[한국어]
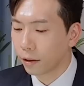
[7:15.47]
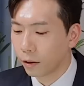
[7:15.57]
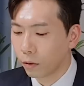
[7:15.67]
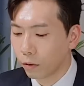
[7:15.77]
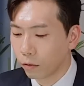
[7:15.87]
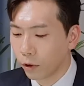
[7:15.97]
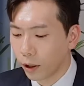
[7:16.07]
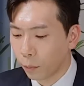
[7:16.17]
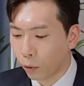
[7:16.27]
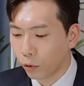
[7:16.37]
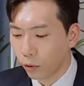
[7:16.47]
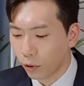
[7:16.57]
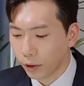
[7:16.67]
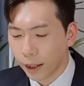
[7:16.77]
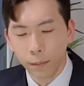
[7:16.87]
그리고 우리가
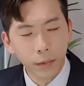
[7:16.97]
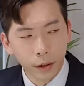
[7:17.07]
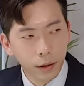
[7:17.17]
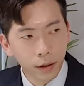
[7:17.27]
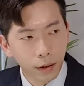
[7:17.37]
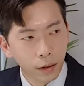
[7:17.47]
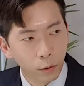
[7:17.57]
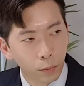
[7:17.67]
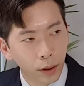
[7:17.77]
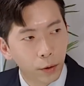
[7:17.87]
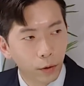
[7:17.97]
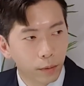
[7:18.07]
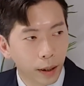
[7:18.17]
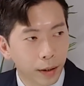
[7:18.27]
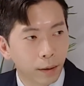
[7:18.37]
보통 사람들을 좀
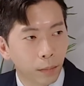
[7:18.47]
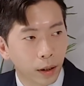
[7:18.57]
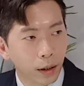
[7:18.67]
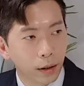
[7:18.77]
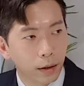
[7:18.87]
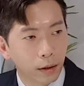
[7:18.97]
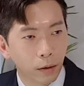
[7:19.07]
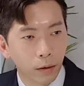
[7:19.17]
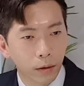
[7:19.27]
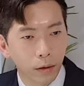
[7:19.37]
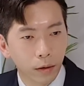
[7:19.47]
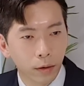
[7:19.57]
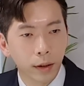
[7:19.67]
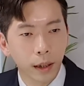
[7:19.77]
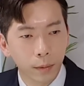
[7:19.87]
비교를 많이 합니다. 그러니까
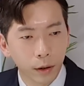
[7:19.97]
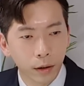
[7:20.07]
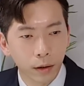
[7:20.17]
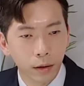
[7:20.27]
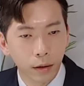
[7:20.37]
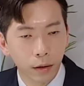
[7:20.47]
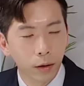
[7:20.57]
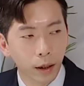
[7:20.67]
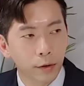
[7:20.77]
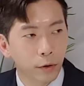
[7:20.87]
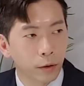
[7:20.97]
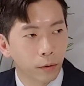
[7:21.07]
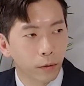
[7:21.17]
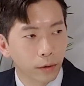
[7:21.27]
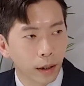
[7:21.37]
저 사람은 이렇게 할 수
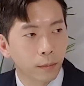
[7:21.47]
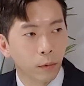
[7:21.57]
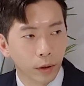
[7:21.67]
있고 나는